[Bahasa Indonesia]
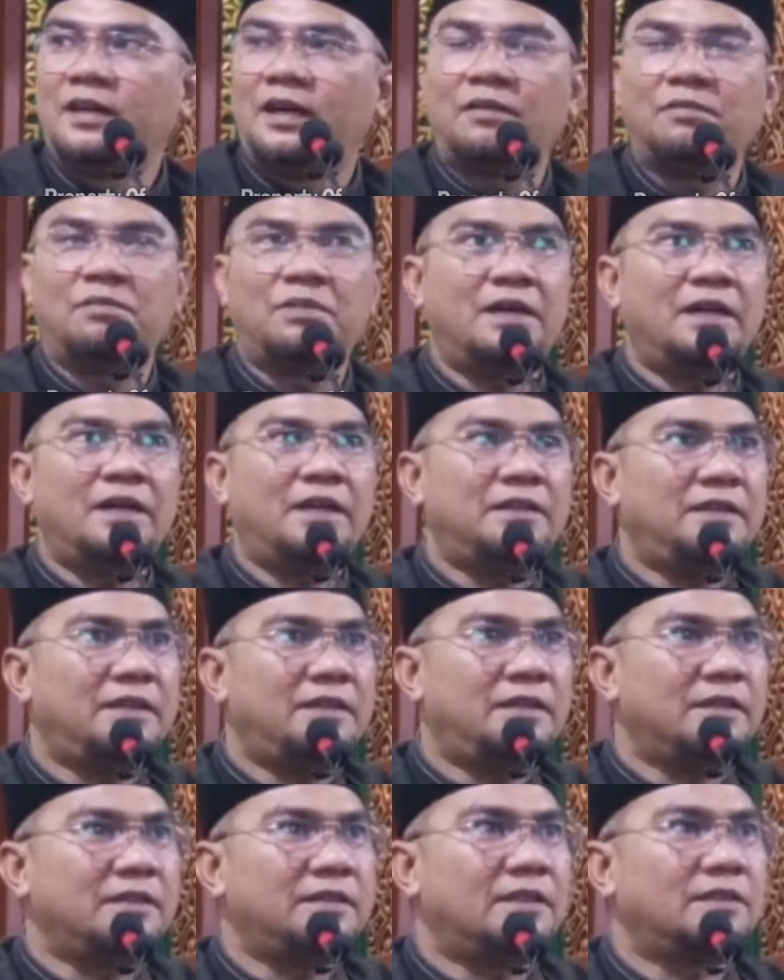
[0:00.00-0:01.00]
Abang ada
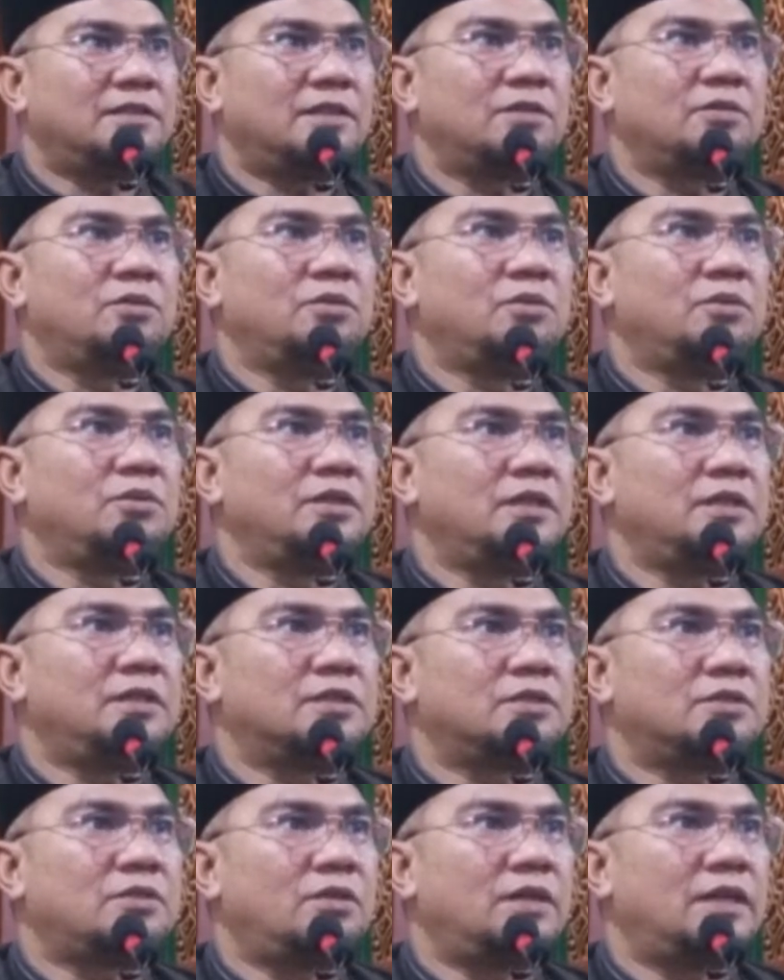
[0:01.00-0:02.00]
ndak diajar gurunya di
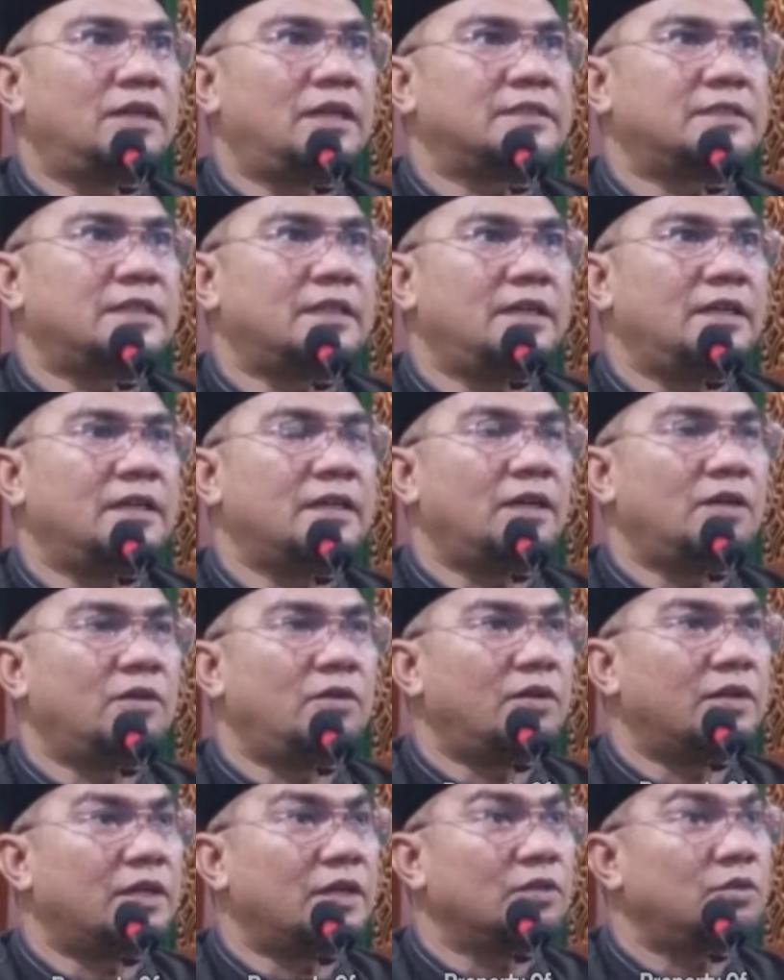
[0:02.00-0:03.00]
sekolah sayang? Kalau
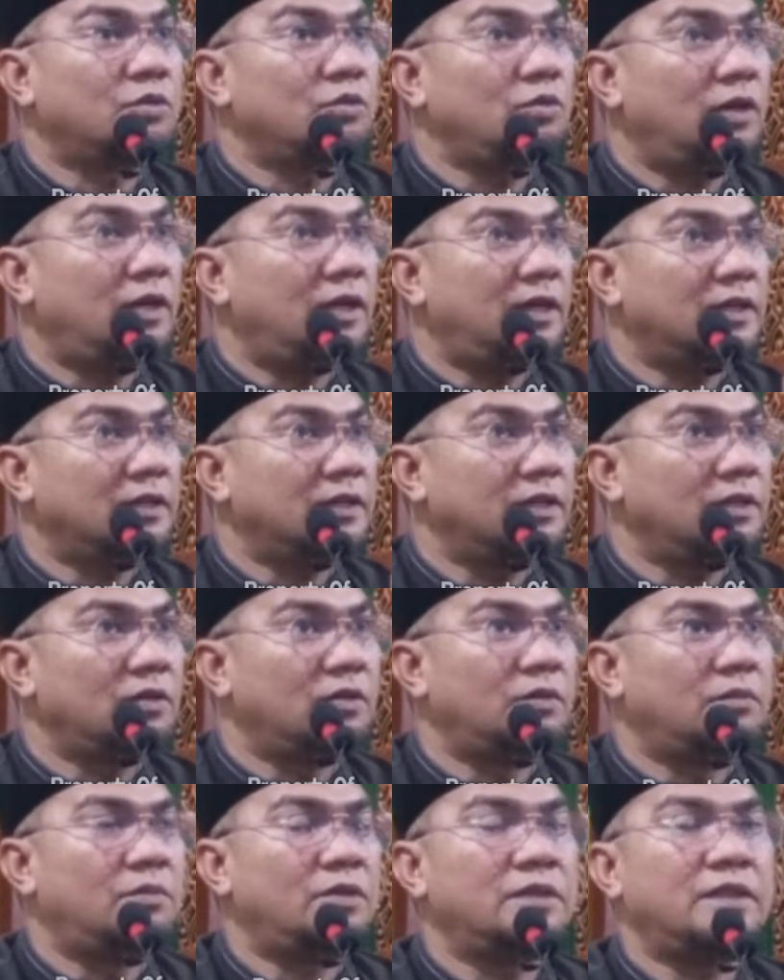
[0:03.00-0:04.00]
orang tua lagi
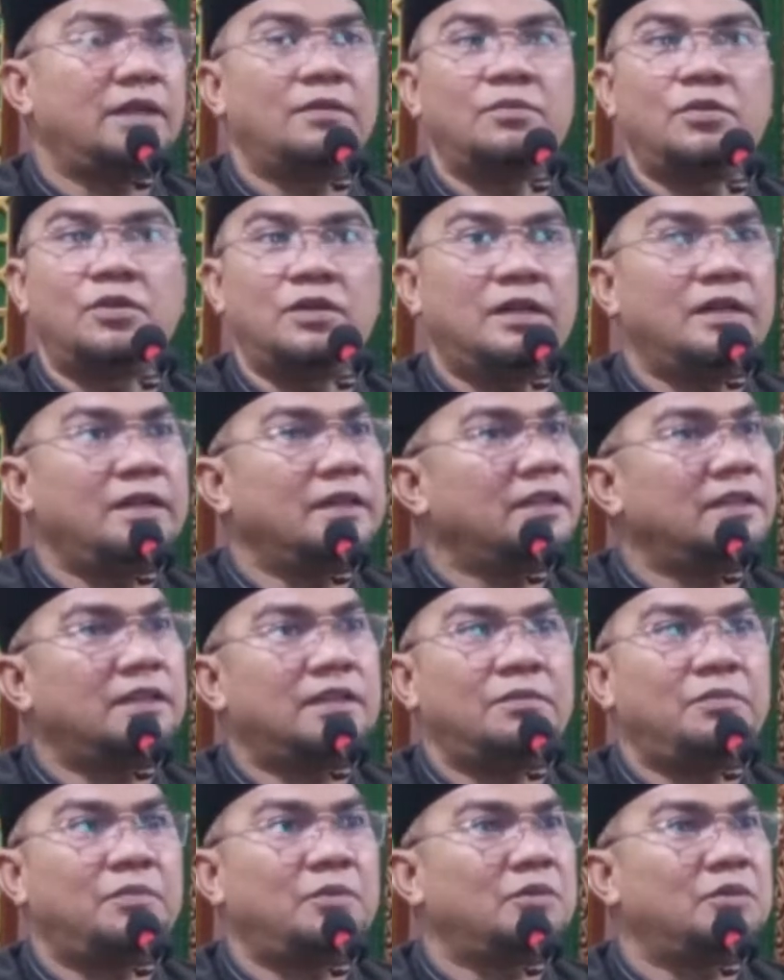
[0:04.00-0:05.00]
ngomong ndak boleh
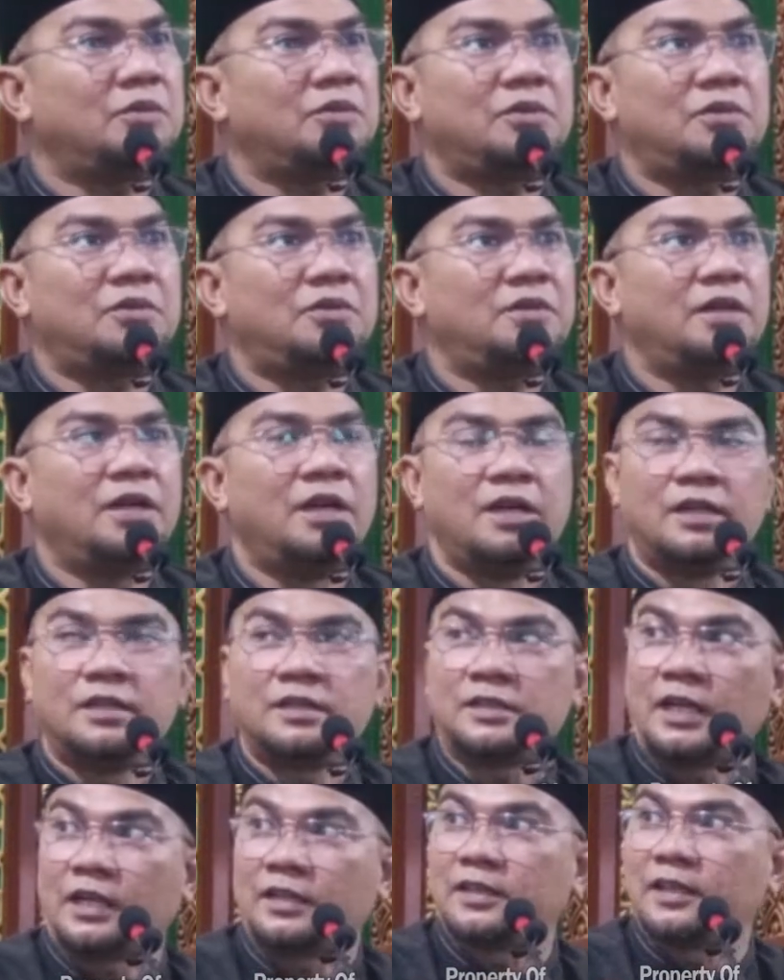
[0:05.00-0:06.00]
kita potong.
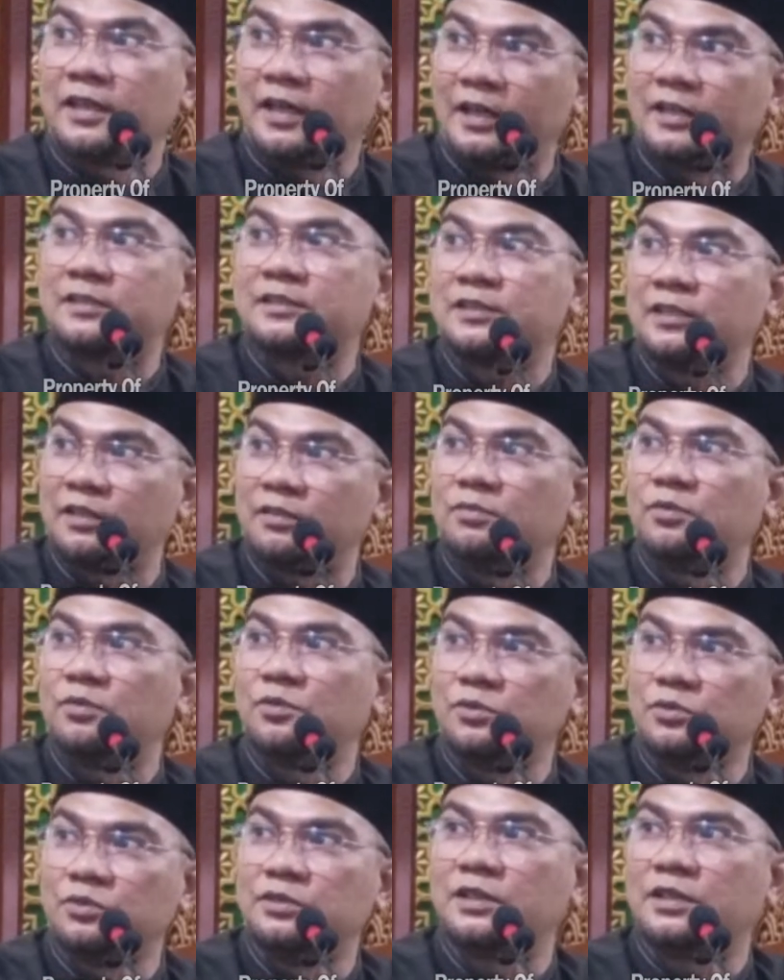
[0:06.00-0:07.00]
Saking asiknya
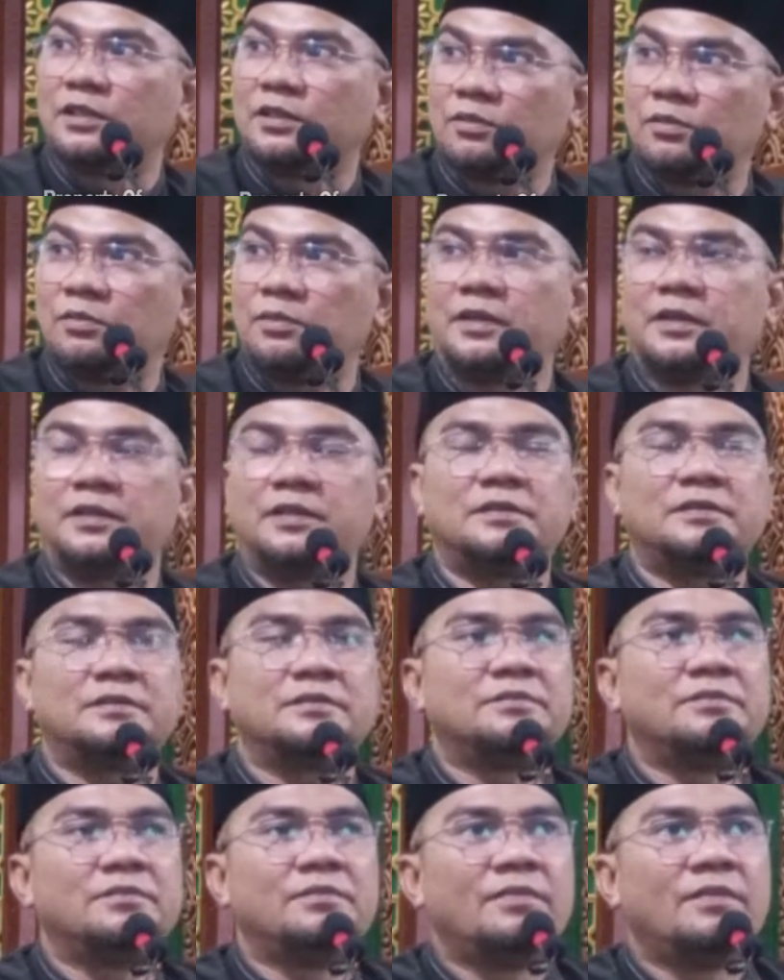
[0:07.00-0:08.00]
begunjing tuh pak.
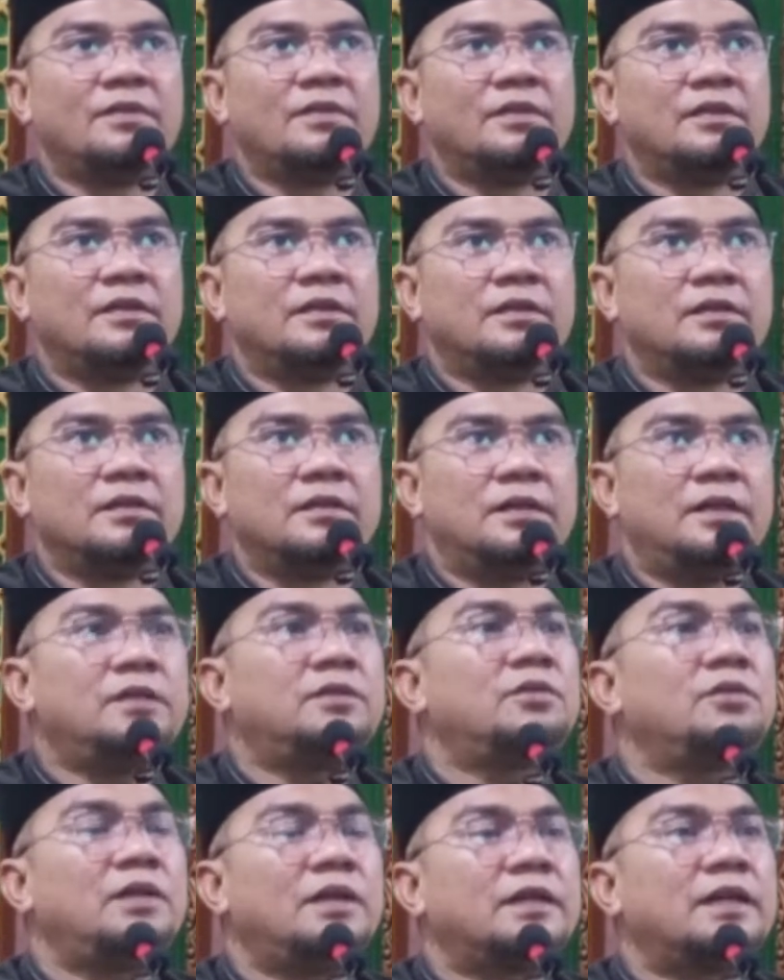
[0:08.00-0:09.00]

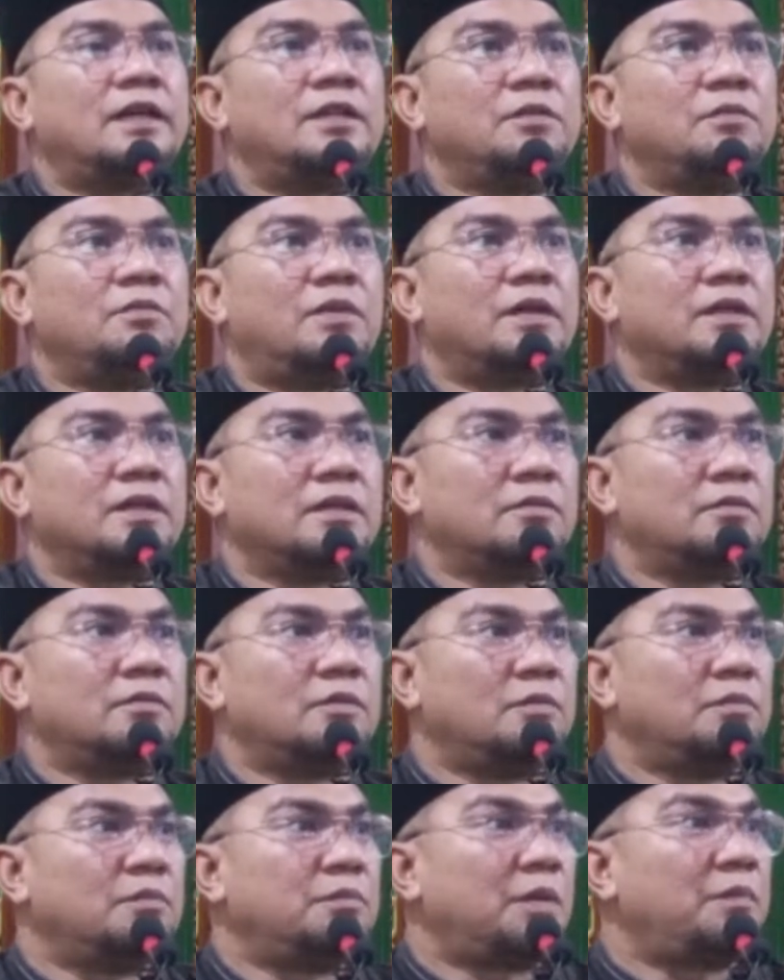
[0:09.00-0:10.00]
Itulah kalimat yang
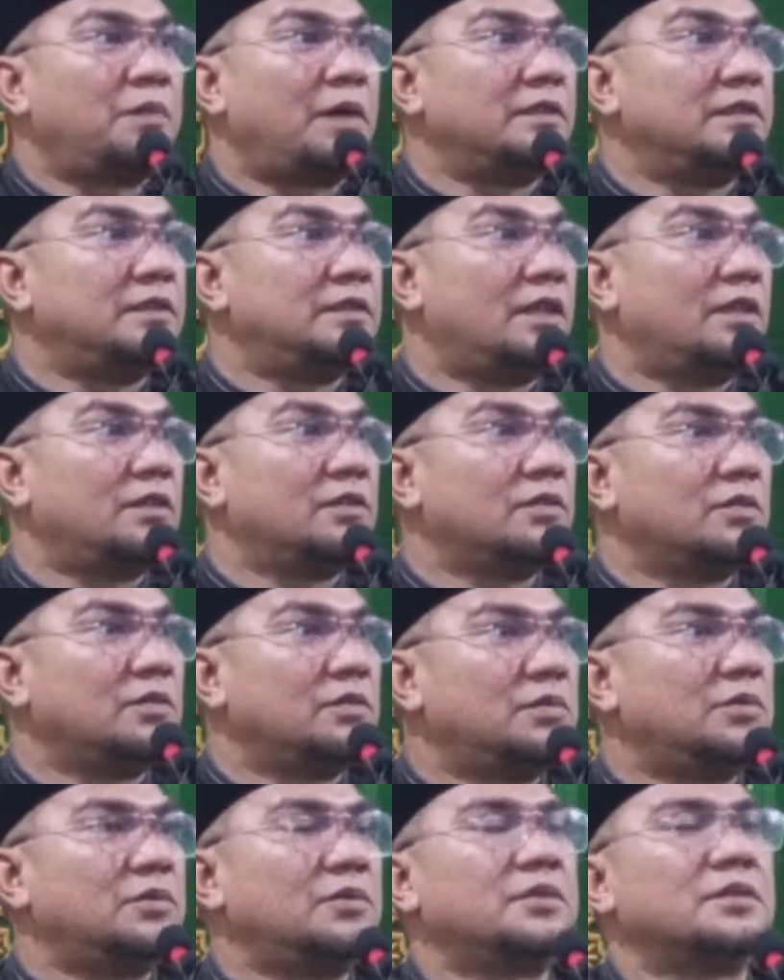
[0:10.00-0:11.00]
memperpanjang tuh
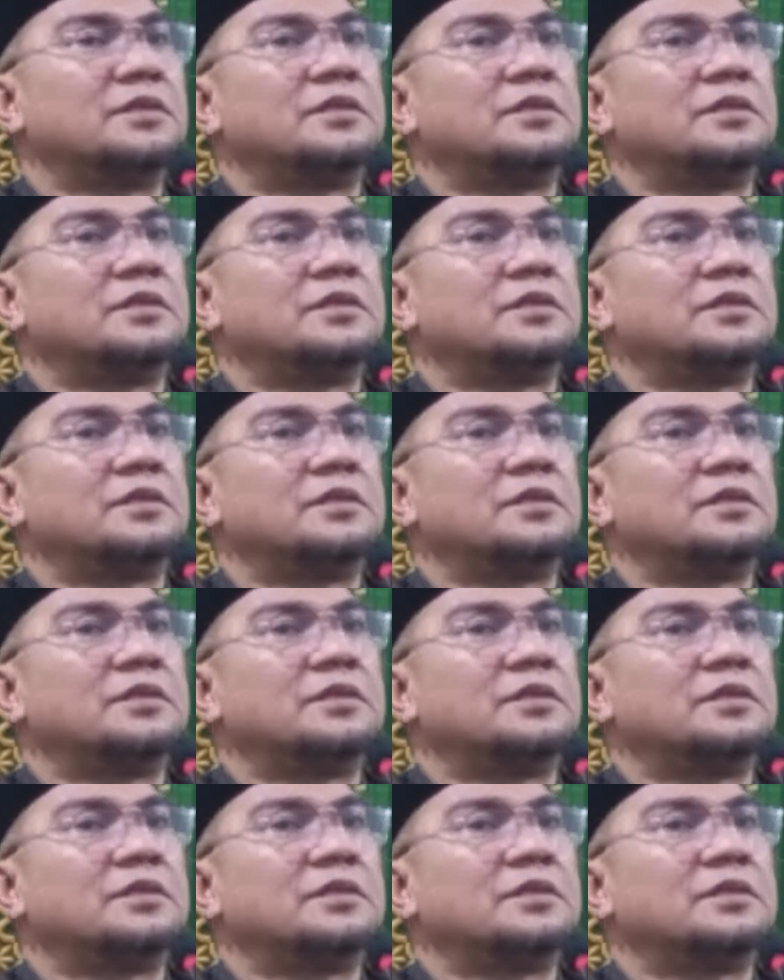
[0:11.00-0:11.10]
bu.